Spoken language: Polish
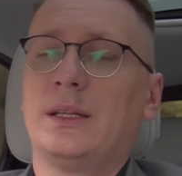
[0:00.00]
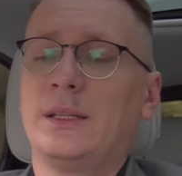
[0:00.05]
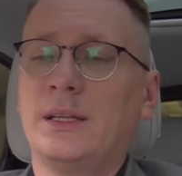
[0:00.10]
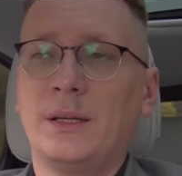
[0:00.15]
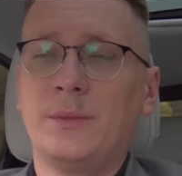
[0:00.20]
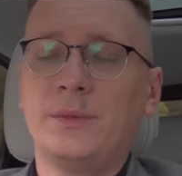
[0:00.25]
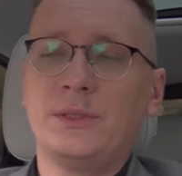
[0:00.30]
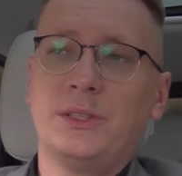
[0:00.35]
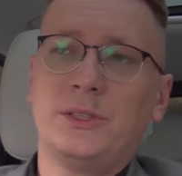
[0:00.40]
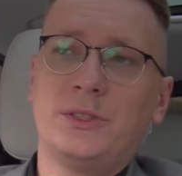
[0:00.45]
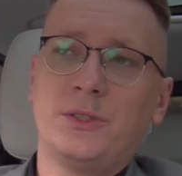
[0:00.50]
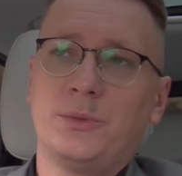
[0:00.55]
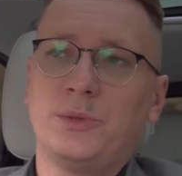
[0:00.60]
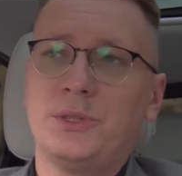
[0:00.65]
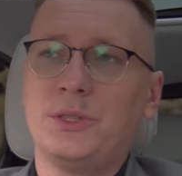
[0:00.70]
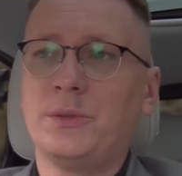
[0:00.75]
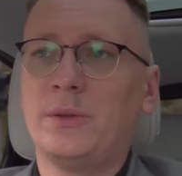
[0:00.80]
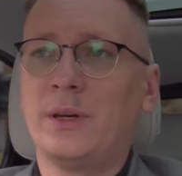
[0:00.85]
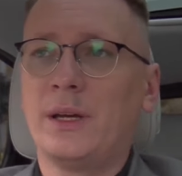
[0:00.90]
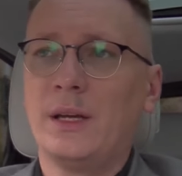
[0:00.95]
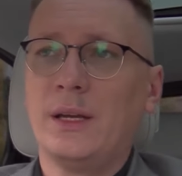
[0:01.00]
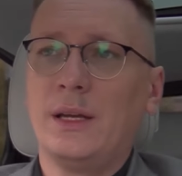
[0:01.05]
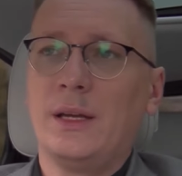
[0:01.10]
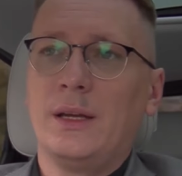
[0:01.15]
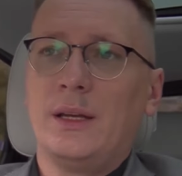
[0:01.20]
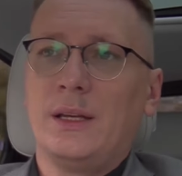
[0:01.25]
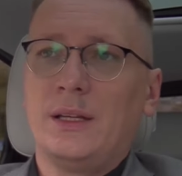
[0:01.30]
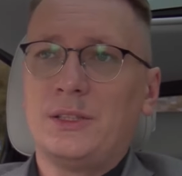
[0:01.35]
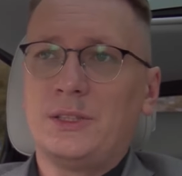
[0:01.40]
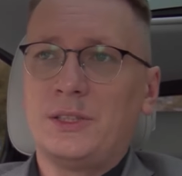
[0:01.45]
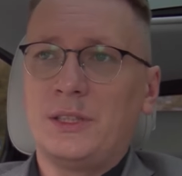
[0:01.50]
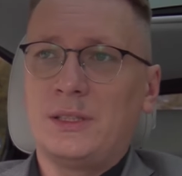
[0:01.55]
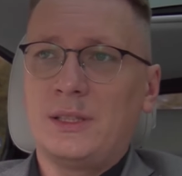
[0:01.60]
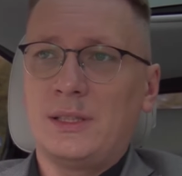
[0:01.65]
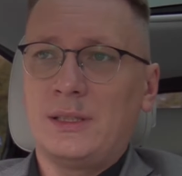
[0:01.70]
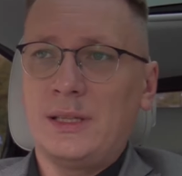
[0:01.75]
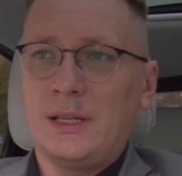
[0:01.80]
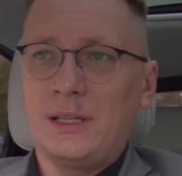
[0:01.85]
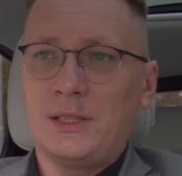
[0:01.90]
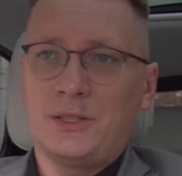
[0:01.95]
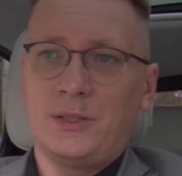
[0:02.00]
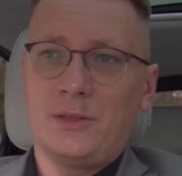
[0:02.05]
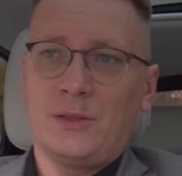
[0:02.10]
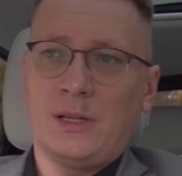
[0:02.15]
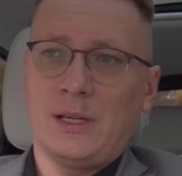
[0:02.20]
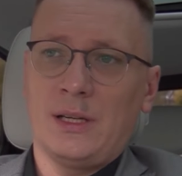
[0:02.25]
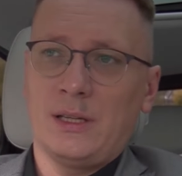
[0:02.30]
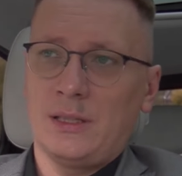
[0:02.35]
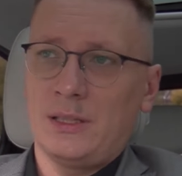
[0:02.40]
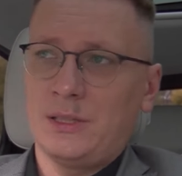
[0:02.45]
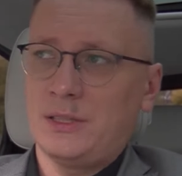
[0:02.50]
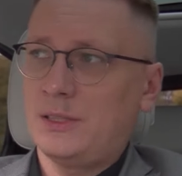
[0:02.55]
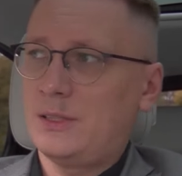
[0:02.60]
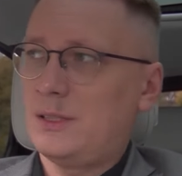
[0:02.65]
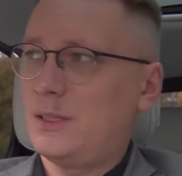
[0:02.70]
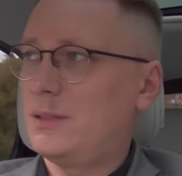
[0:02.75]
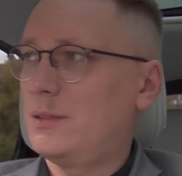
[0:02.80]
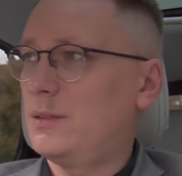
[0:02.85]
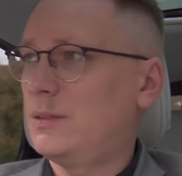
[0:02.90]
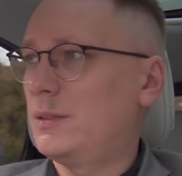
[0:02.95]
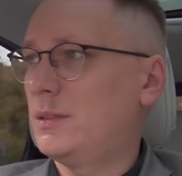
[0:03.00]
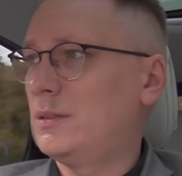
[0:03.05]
dajemy dzieciom siłę, że te treści o charakterze sek